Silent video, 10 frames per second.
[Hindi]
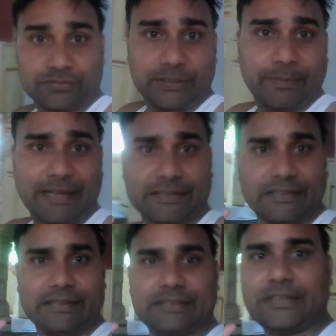दूसरी बात
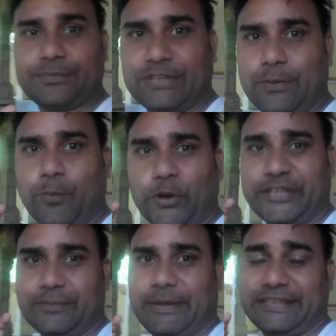सबसे
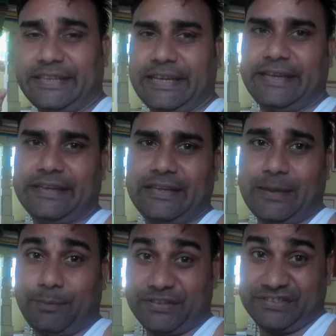इम्पोर्टेंट बात ये है कि
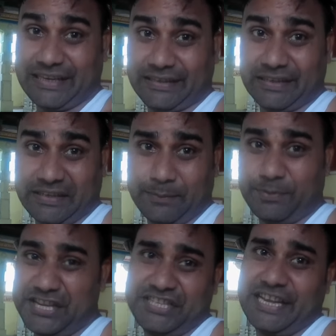आप स्नान करके
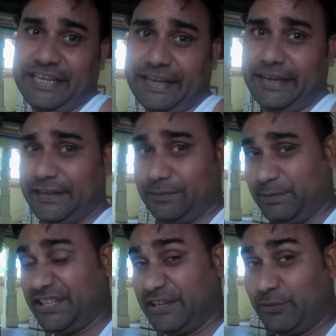भींग जाइएगा लेकिन
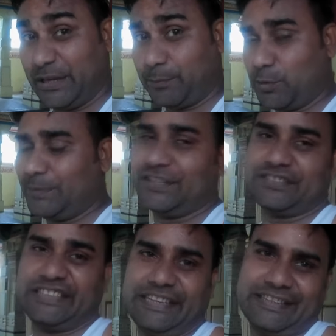भींगे हुए कपड़ों में
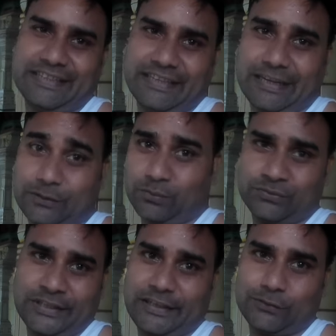दर्शन नहीं करिएगा तो
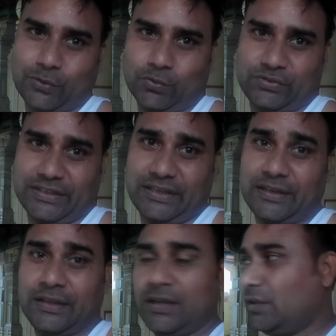उसका क्या सोलूसन है
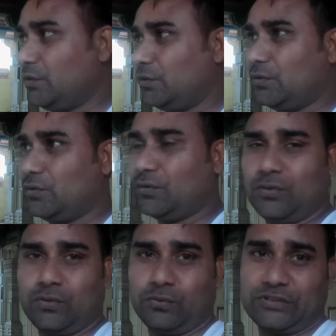तो
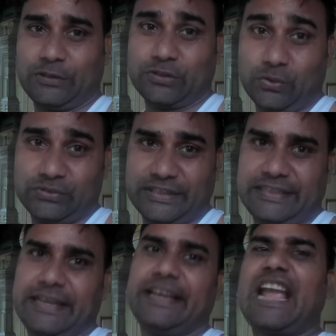उसका सोलूसन
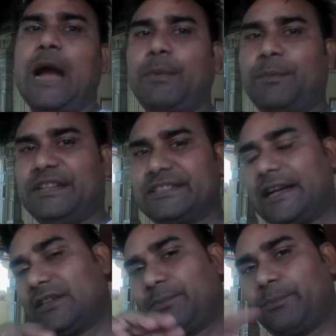ये है कि आप अपने
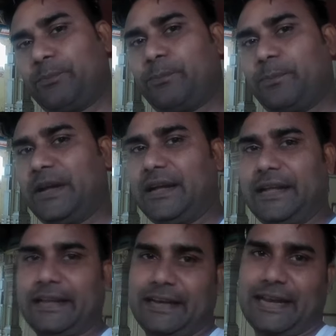साथ
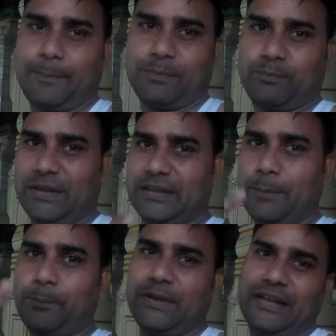रैप
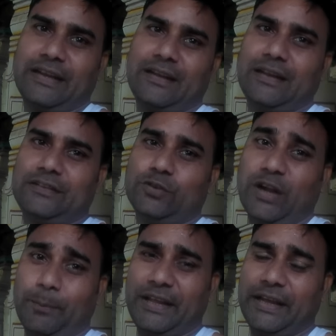मतलब जो
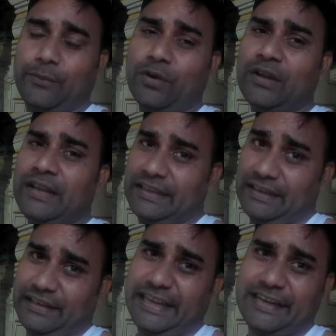कपड़े हैं वो
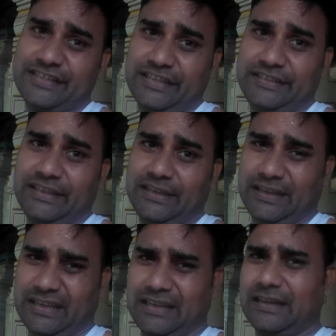लेकर चलिए
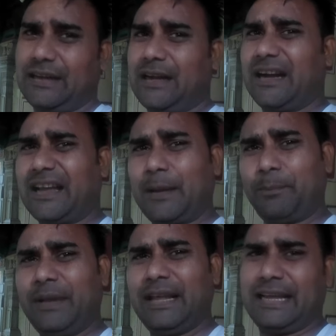अगर आप
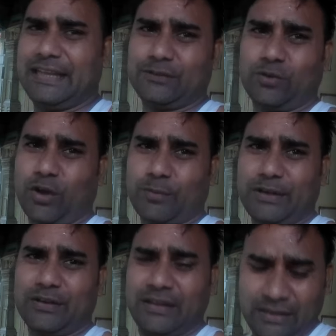मेल हैं तो
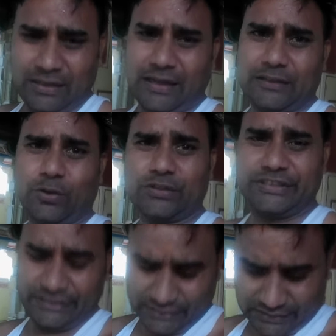नॉर्मल
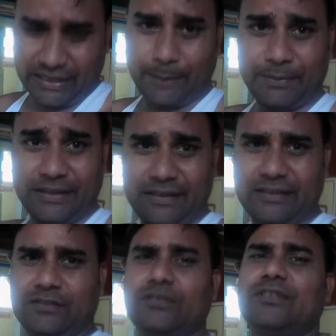धोती या फिर
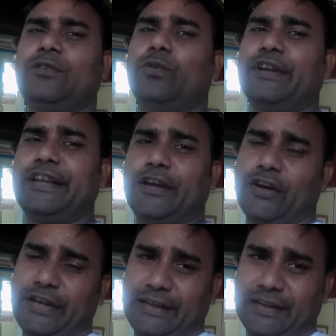लुंगी
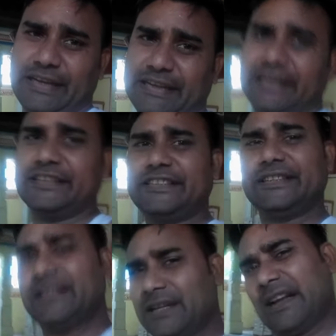और एक
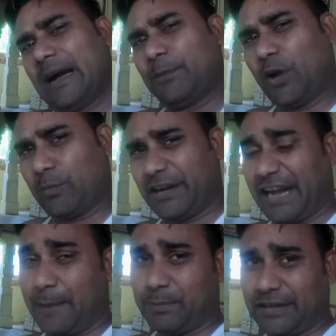गंजी आप नॉर्मल
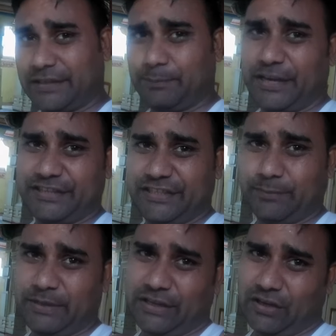रैप करके
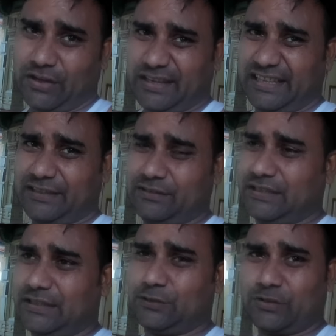प्लास्टिक में और
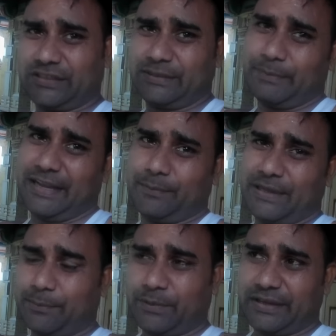एक छोटा सा बैग में
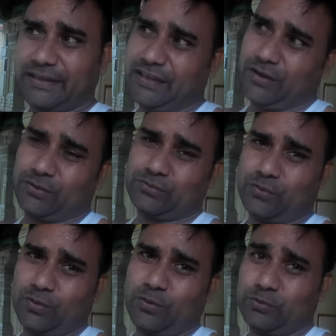आप करके और
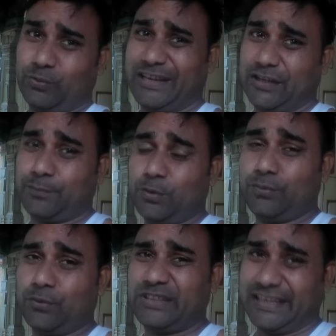उसको जो वाटर
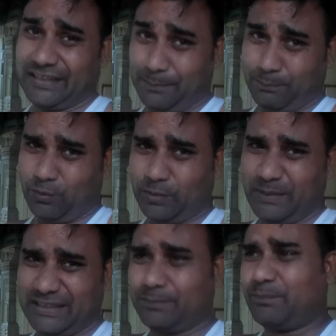प्रूफ हो ताकि आप कुंड
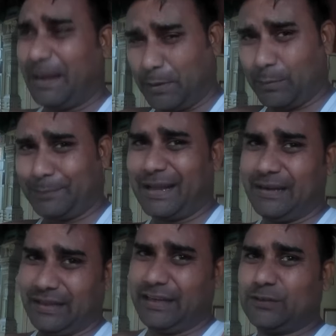में जब आपके ऊपर
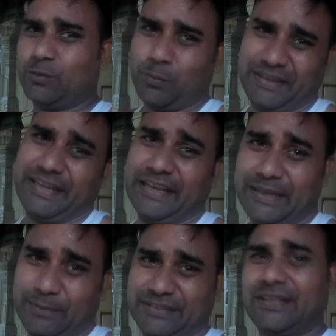पानी गिरे तो वो भींगे
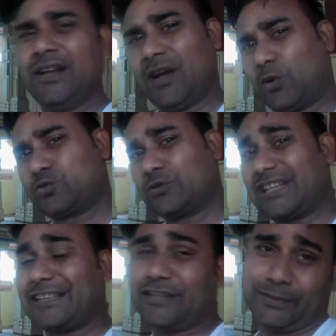नहीं बस और उसको
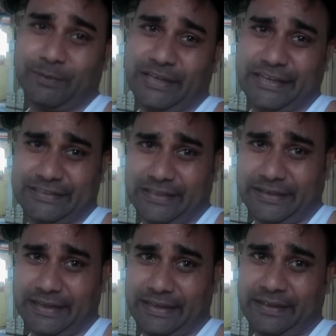साथ साथ में लेके
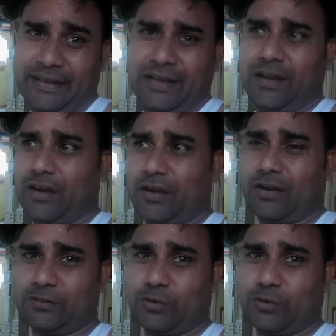चलना है और